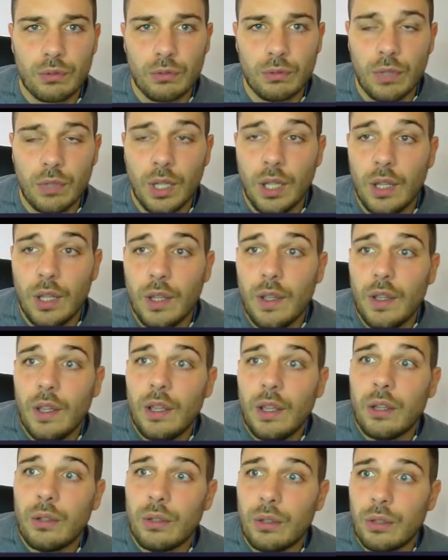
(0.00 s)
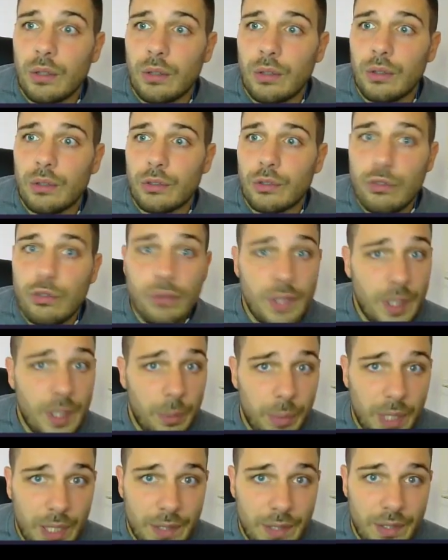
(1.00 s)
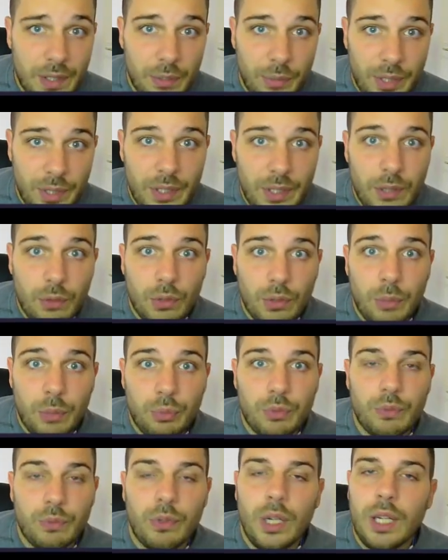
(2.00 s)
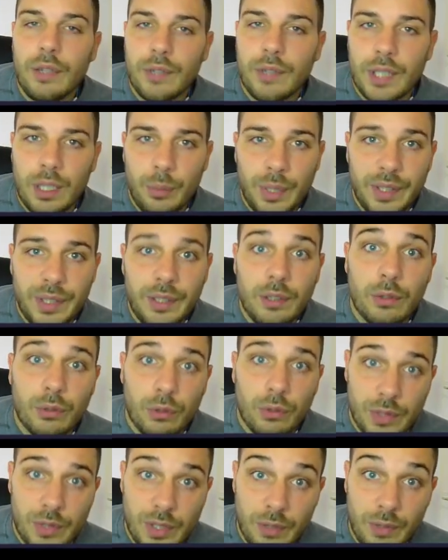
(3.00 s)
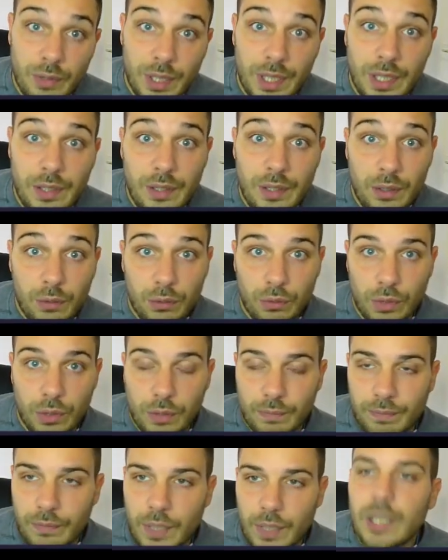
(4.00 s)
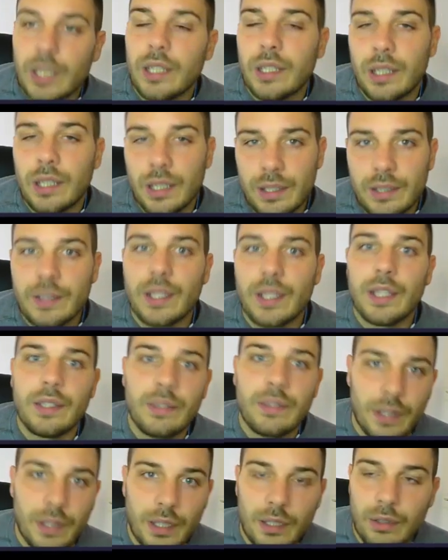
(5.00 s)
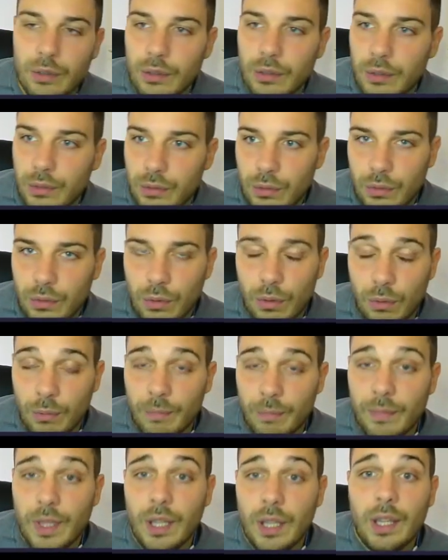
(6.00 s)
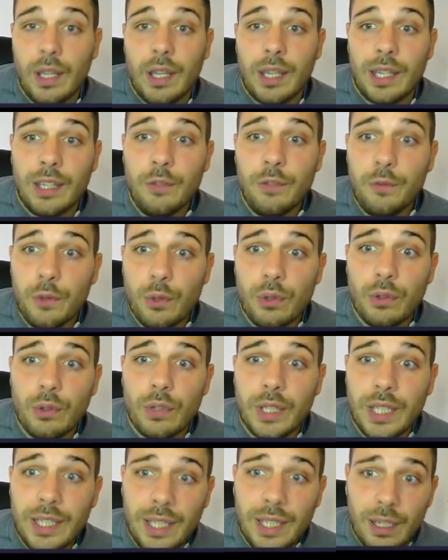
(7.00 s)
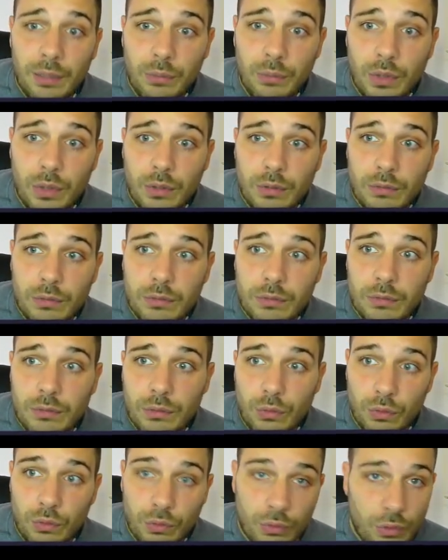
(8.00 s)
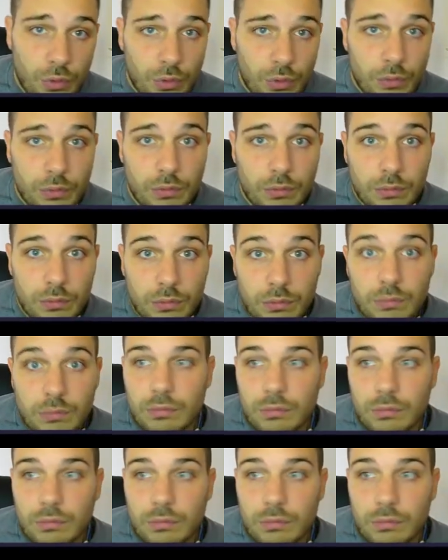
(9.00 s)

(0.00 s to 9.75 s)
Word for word: l'extension euh, juste après la cinématique qu'on a pu voir avec la bataille entre Sylvanas et Andor et Gristet et euh, Socro. Il faut également donc